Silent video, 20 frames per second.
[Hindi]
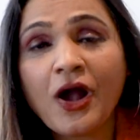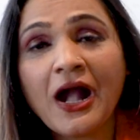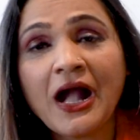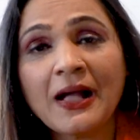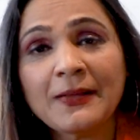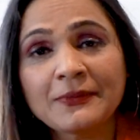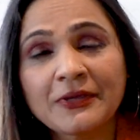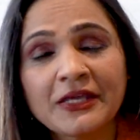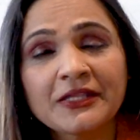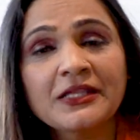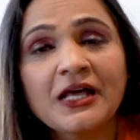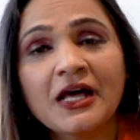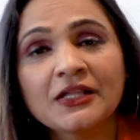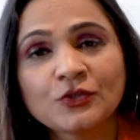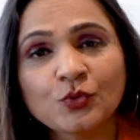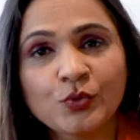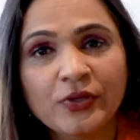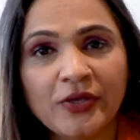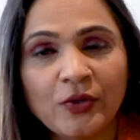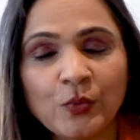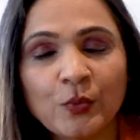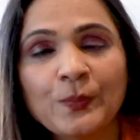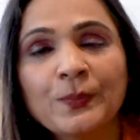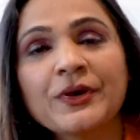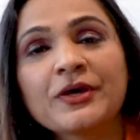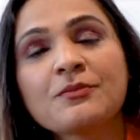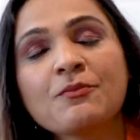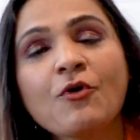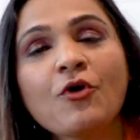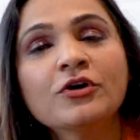आपके दांतों के
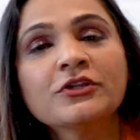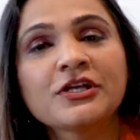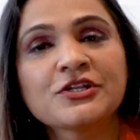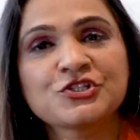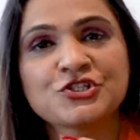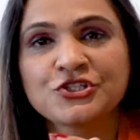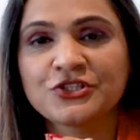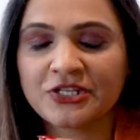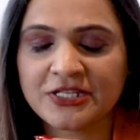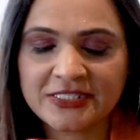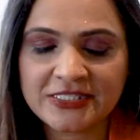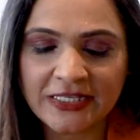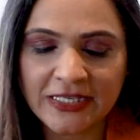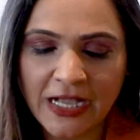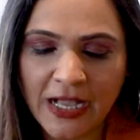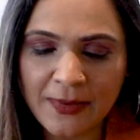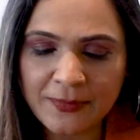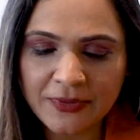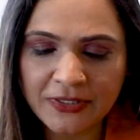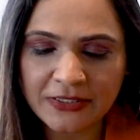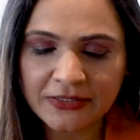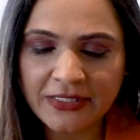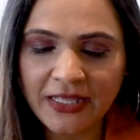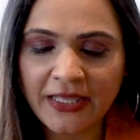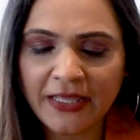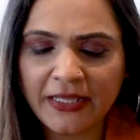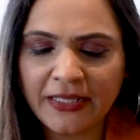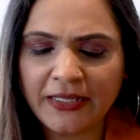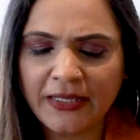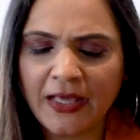ऊपर बहुत अच्छी तरह से काम करता
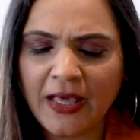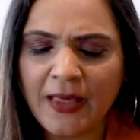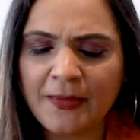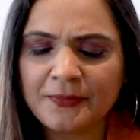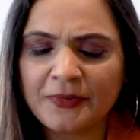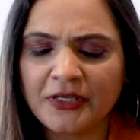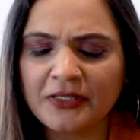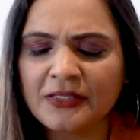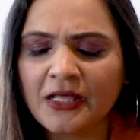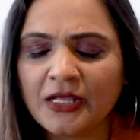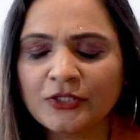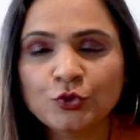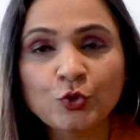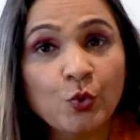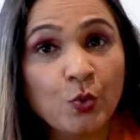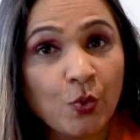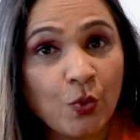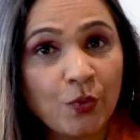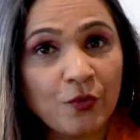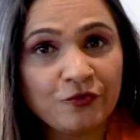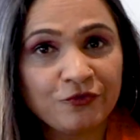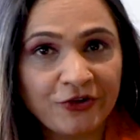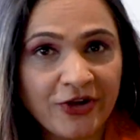है आपके दांतों को